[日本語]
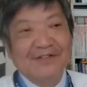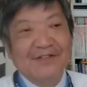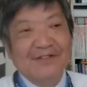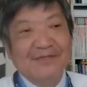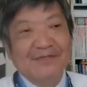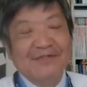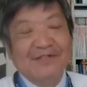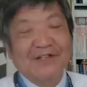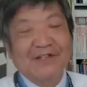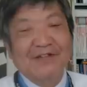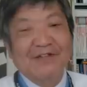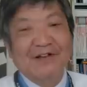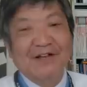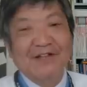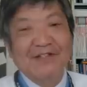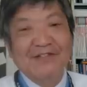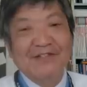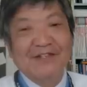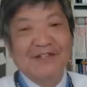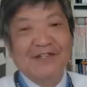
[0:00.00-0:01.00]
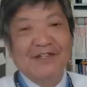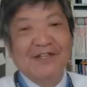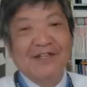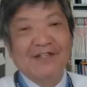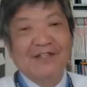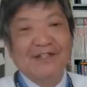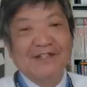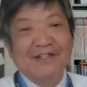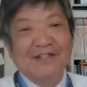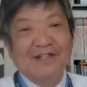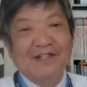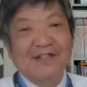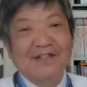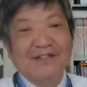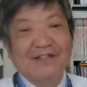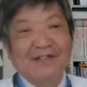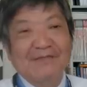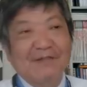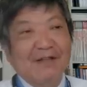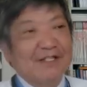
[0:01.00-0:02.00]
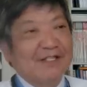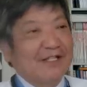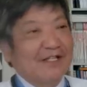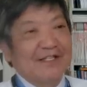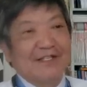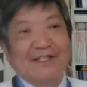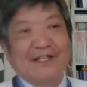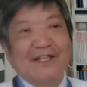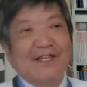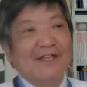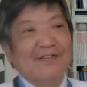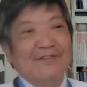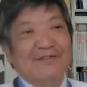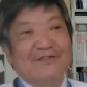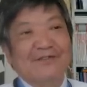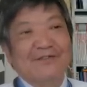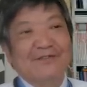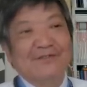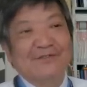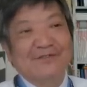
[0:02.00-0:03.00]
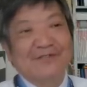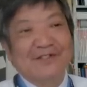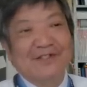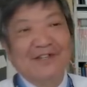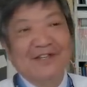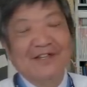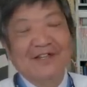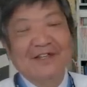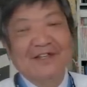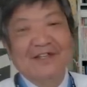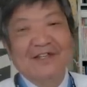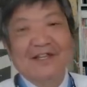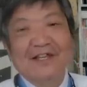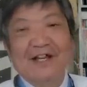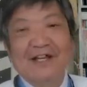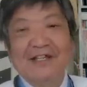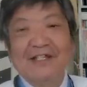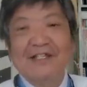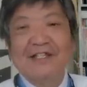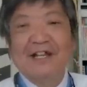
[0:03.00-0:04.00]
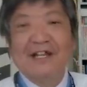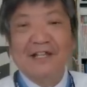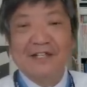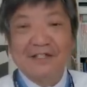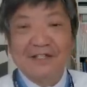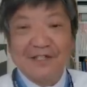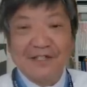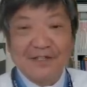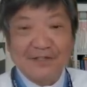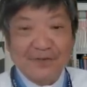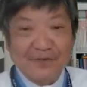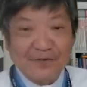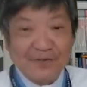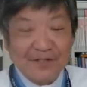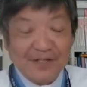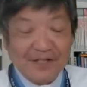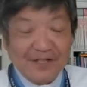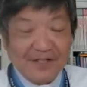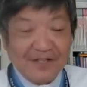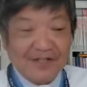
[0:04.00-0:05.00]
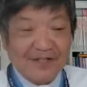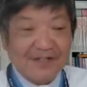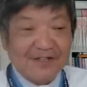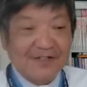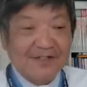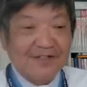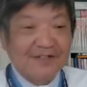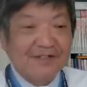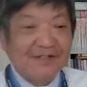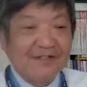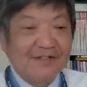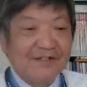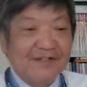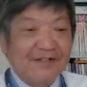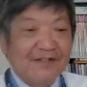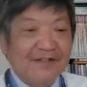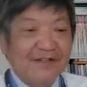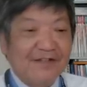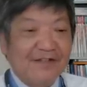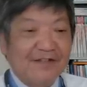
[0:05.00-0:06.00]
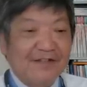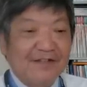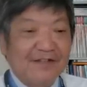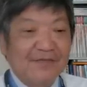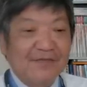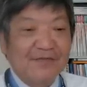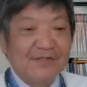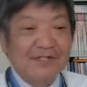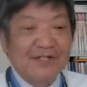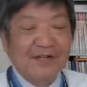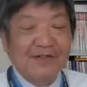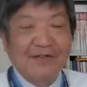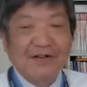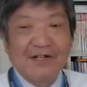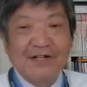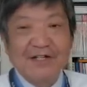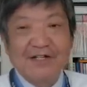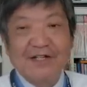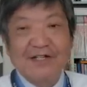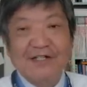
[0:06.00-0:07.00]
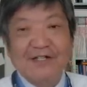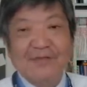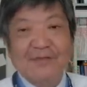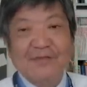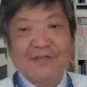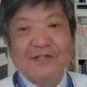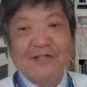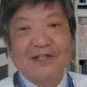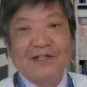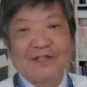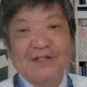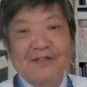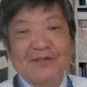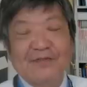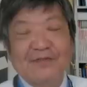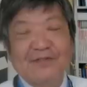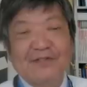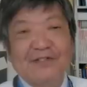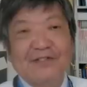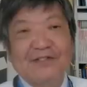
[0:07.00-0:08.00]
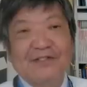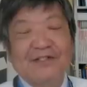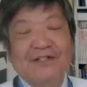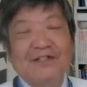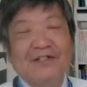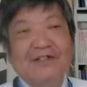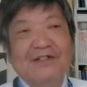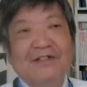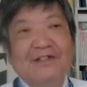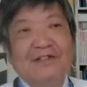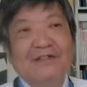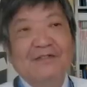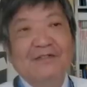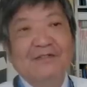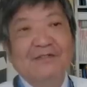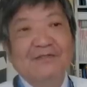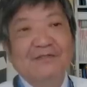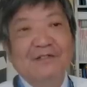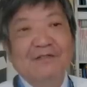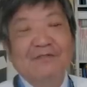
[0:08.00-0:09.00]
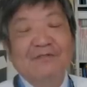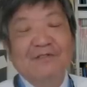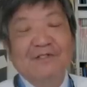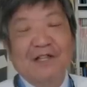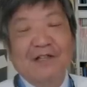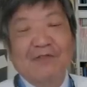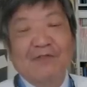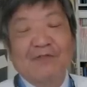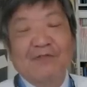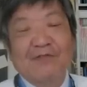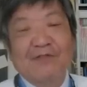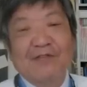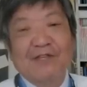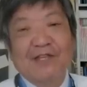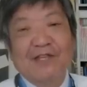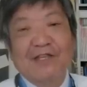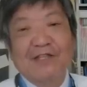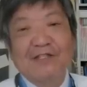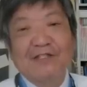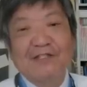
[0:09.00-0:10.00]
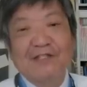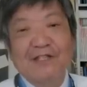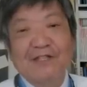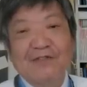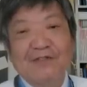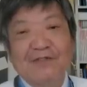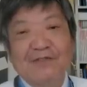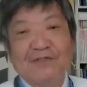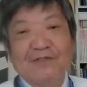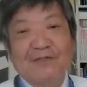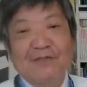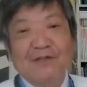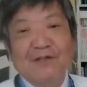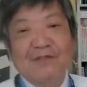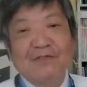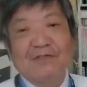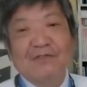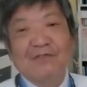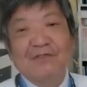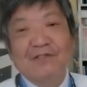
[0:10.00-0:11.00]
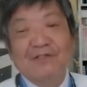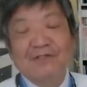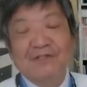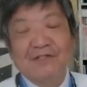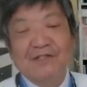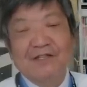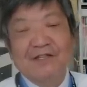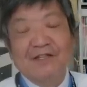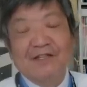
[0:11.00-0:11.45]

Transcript: 自分だけは安全圏にいてですね、間違ってへんというふうにやりたいんでしょうね。えー、気持ちはからいでもないけどもですねそんなことしたところで決してその今のですね